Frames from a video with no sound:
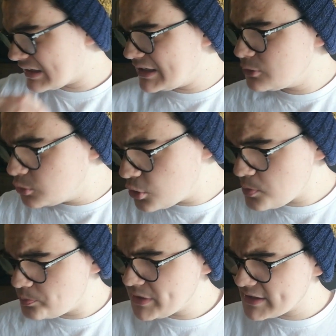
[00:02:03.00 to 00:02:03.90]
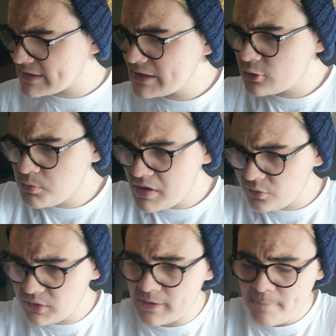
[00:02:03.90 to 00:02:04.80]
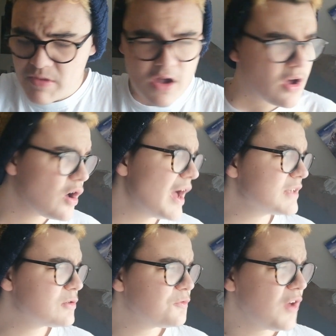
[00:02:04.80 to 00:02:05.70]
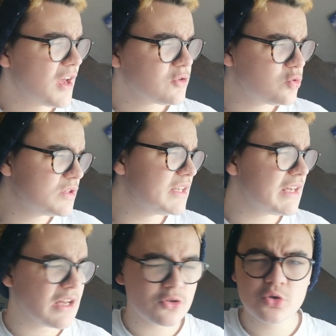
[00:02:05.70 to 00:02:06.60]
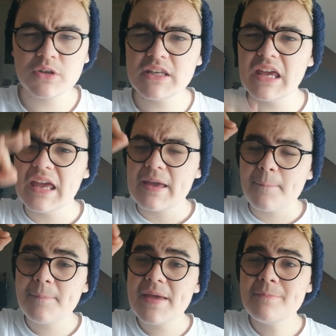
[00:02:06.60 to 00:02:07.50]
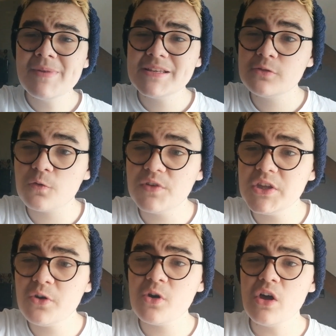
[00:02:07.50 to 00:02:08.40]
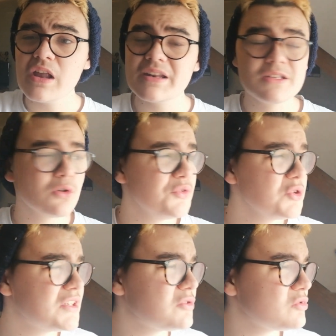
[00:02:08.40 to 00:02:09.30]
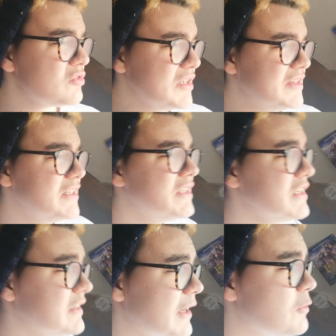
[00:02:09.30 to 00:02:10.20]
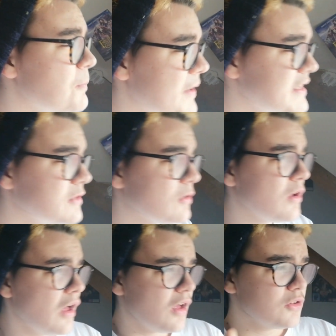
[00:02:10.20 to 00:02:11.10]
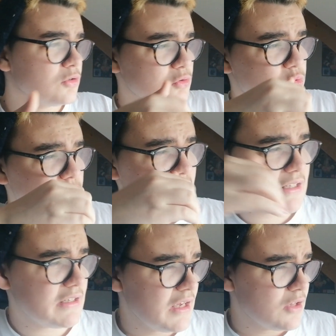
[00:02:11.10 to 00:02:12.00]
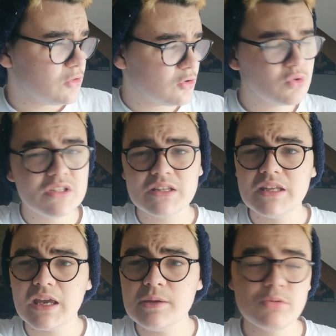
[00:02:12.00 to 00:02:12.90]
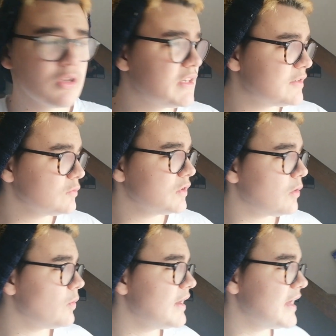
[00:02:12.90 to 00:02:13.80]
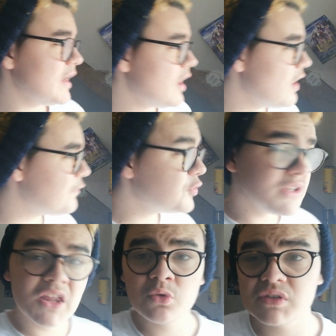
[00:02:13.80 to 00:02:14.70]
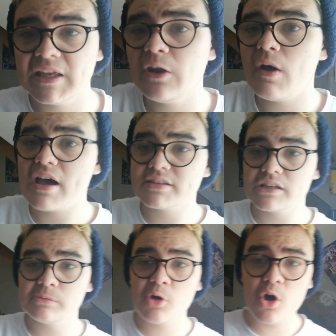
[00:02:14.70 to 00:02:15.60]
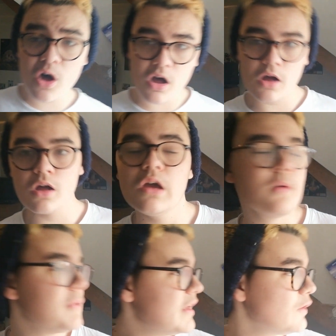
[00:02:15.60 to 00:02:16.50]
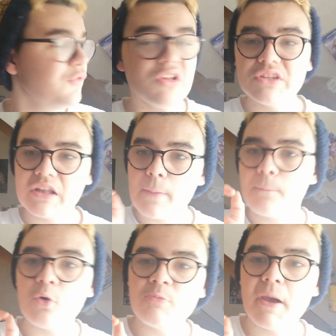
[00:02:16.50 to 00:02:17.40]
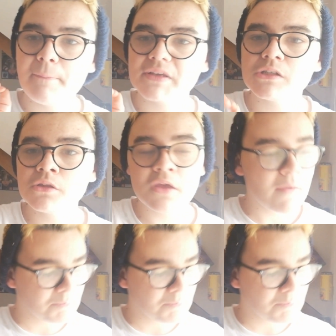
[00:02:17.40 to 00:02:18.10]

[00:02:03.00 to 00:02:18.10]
les deux pires années de ma vie euh, à se faire insulter, injurier, même les surveillants, les surveillants qui sont censés t'aider, t'accompagner dans, dans tous ces, dans tous ces terribles qui sont dire ouais, faut dénoncer le harcèlement, hein. mais en fait t'es la première personne